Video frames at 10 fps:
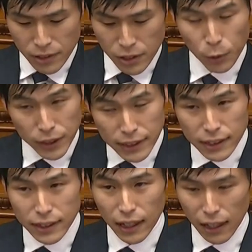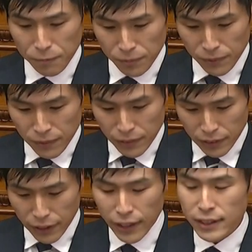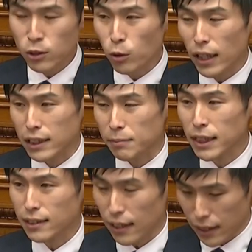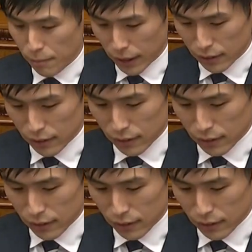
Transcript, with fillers: 総理自身が刑事告発までされています。